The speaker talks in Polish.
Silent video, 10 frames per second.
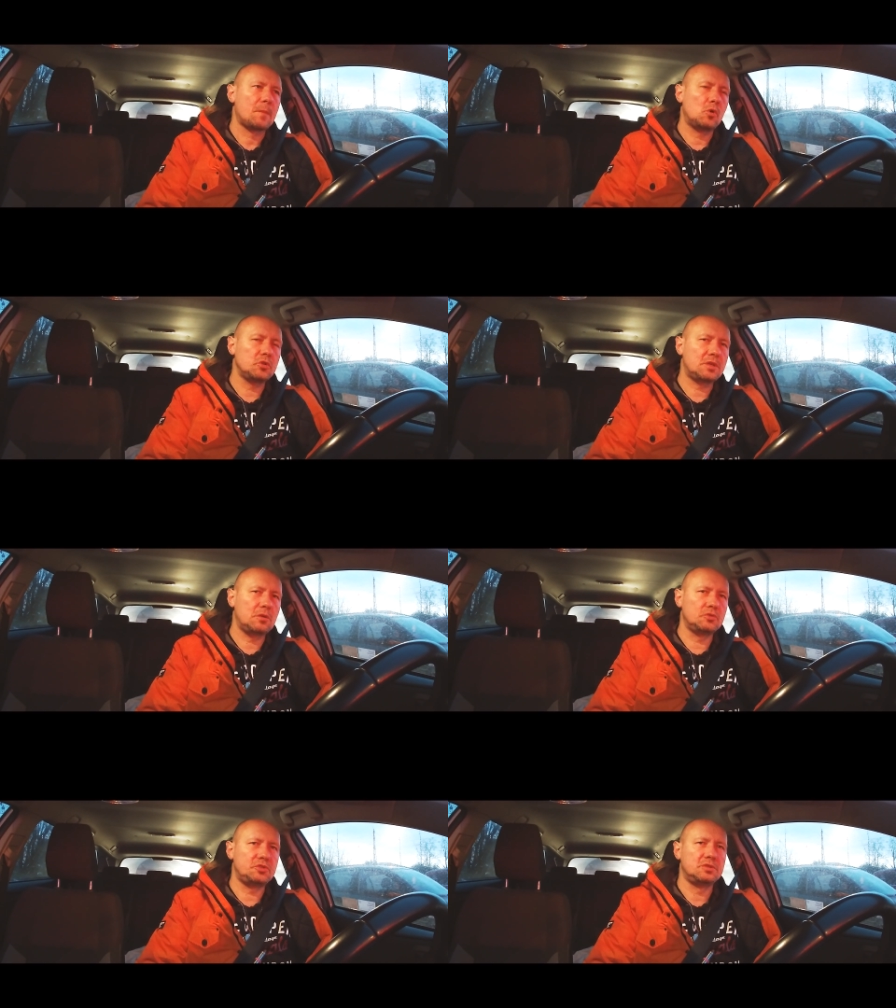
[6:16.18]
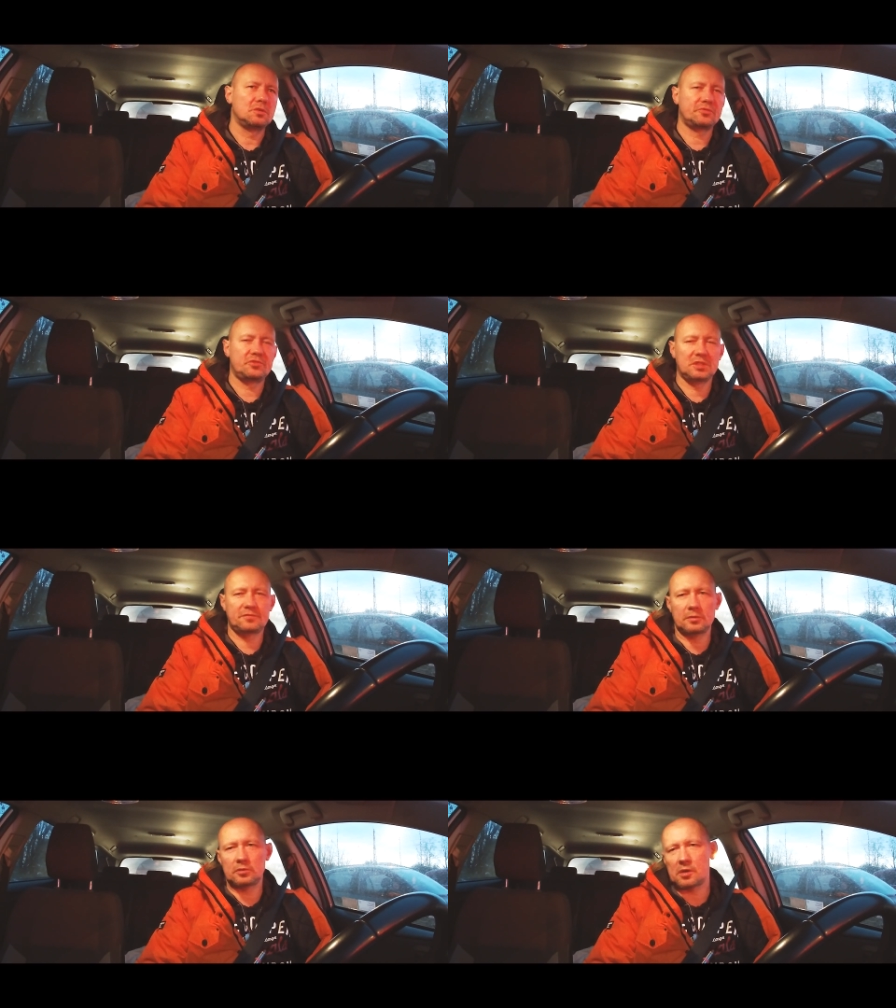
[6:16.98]
młodych ludzi, oczywiście
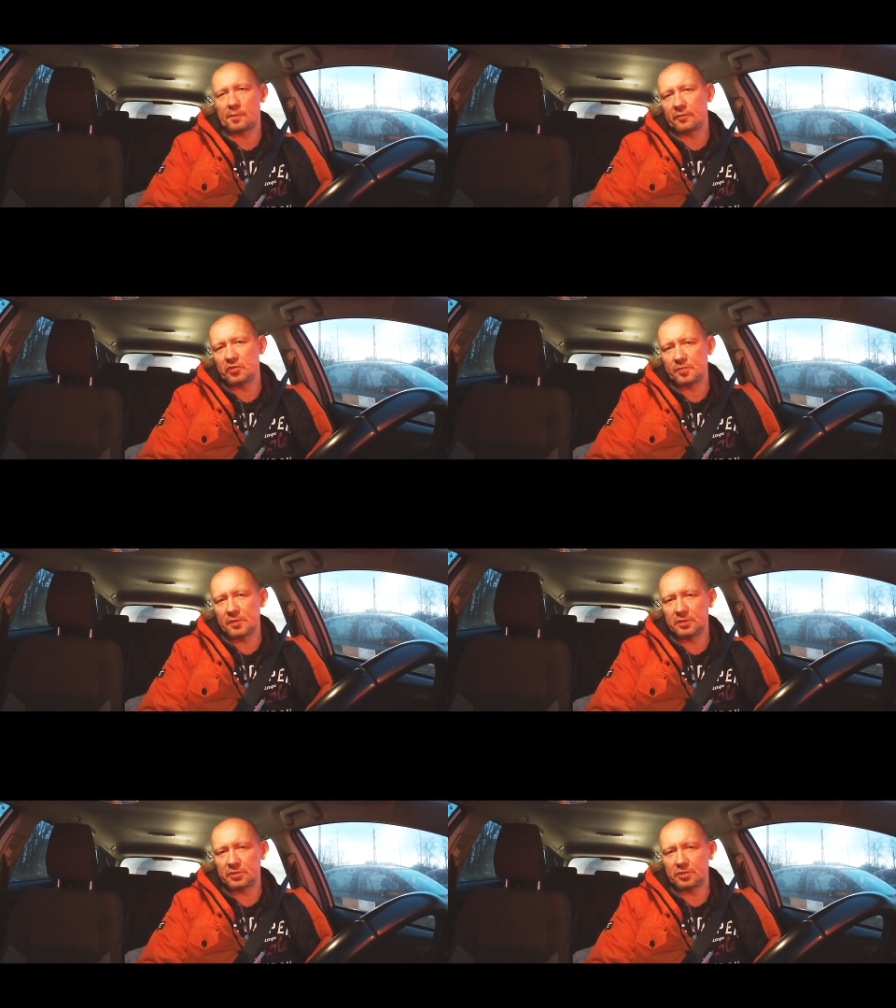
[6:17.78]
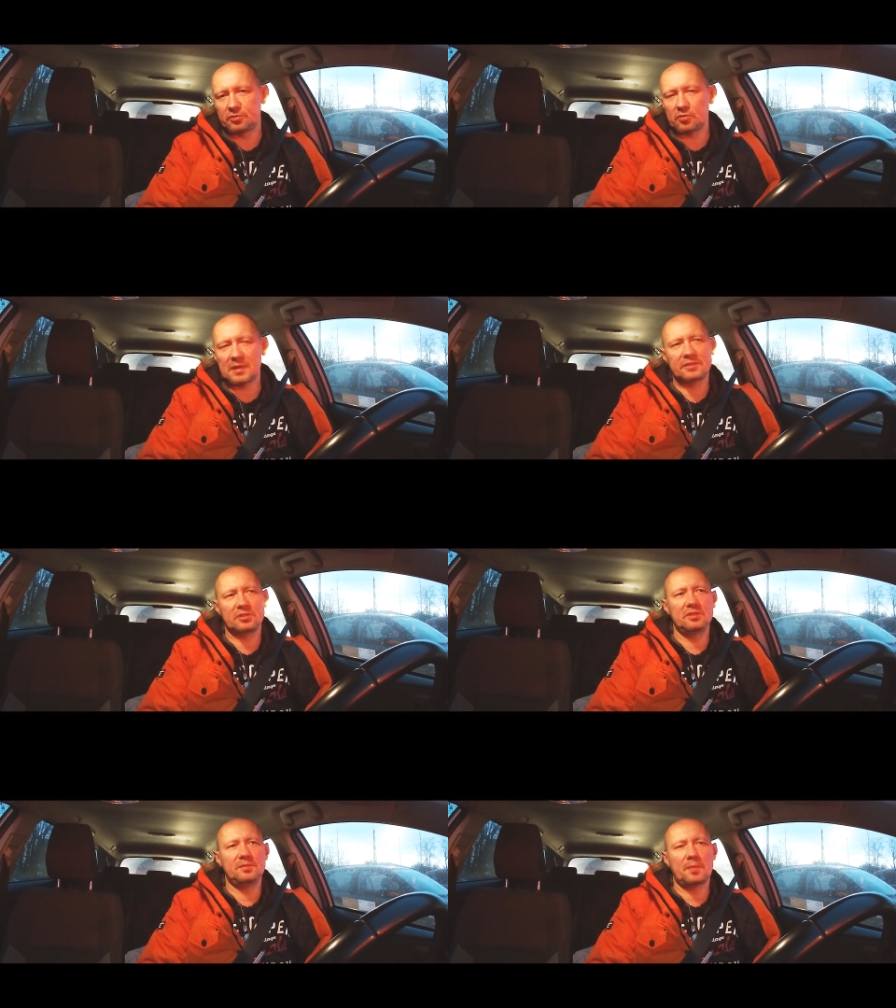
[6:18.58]
swoją drogą powinniśmy gdzieś
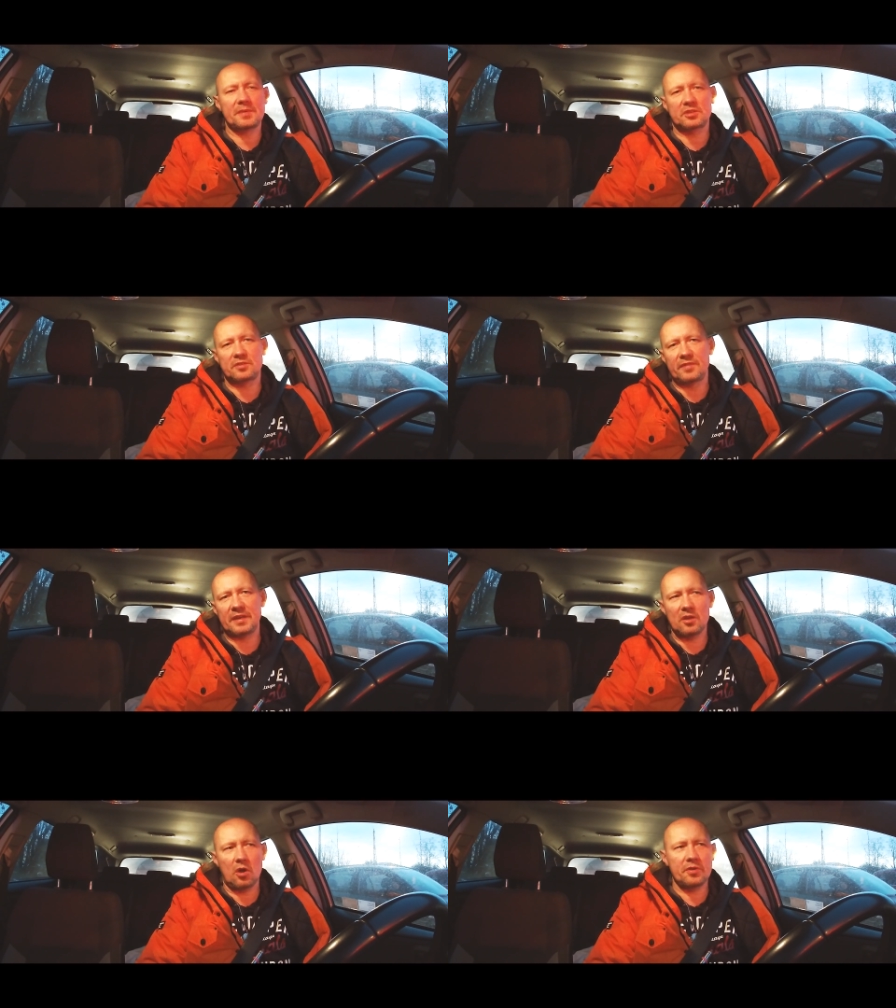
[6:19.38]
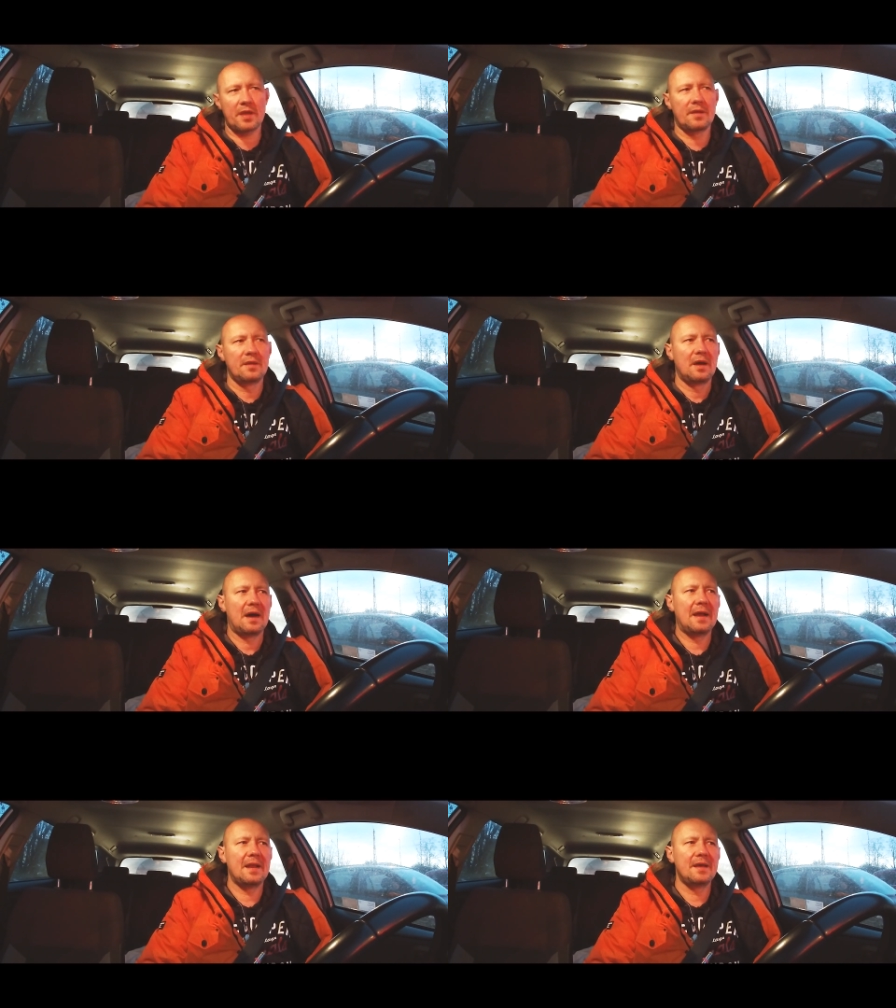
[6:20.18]
szukać i po pierwsze w regionie,
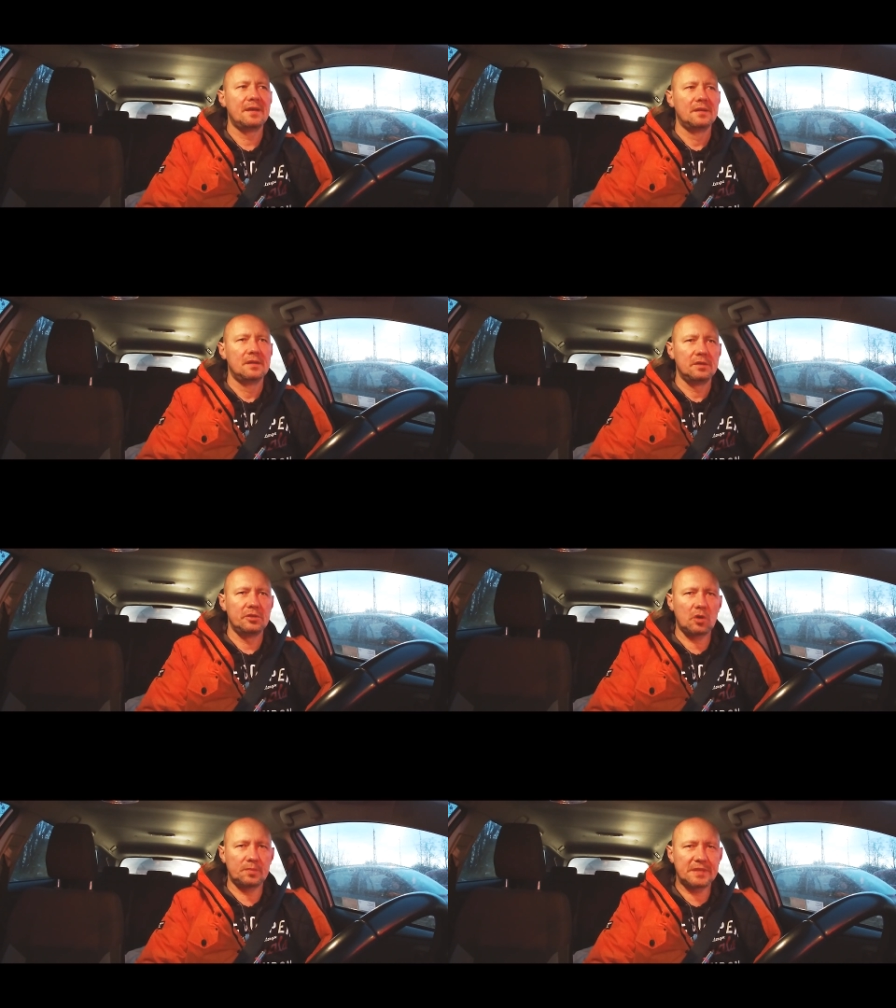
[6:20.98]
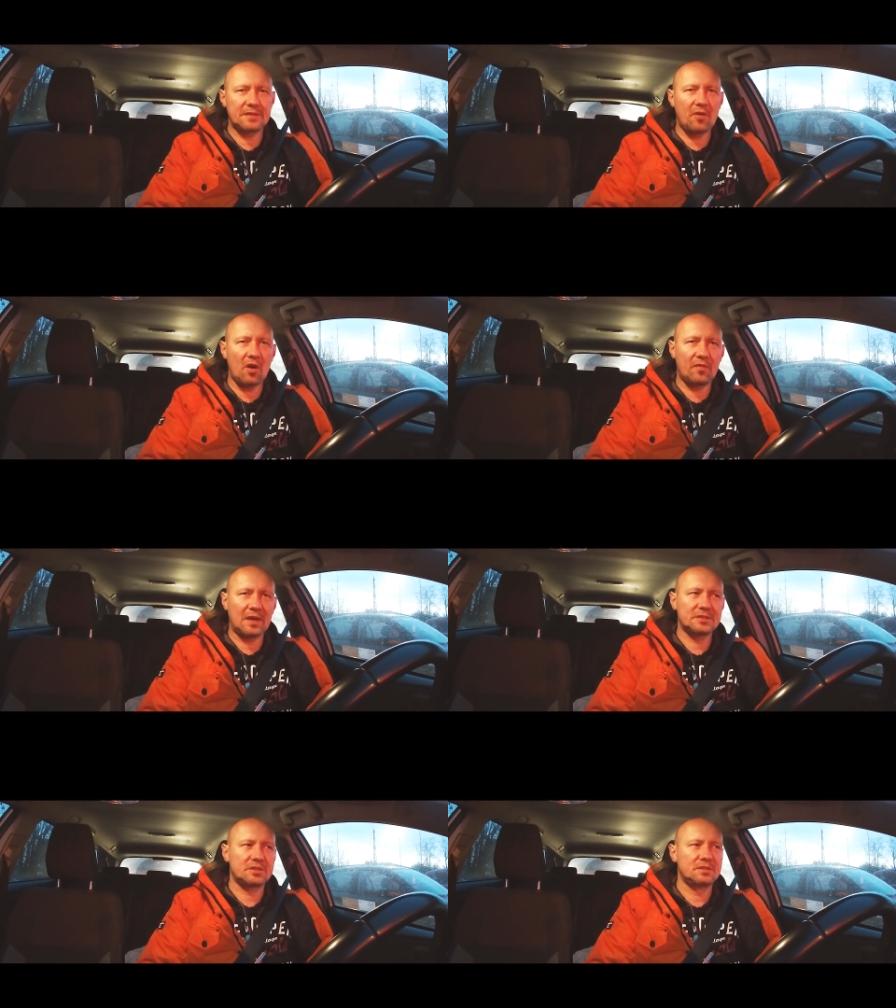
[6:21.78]
ale ich
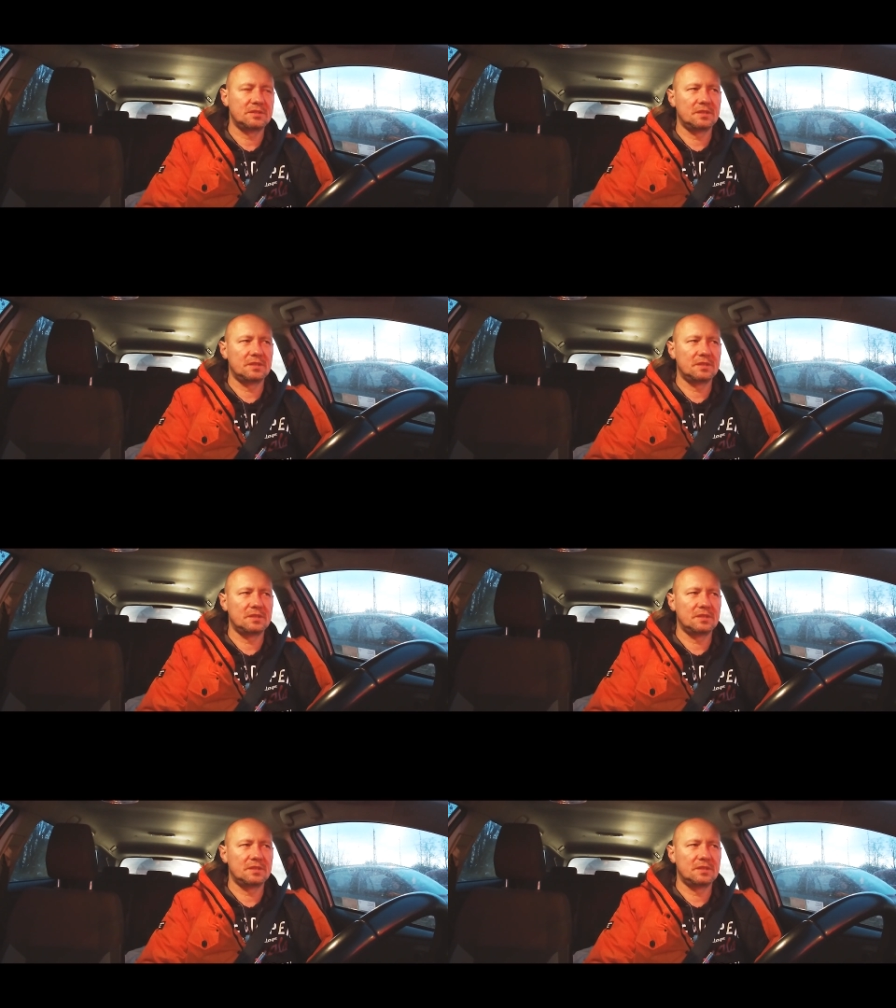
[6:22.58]
obserwować.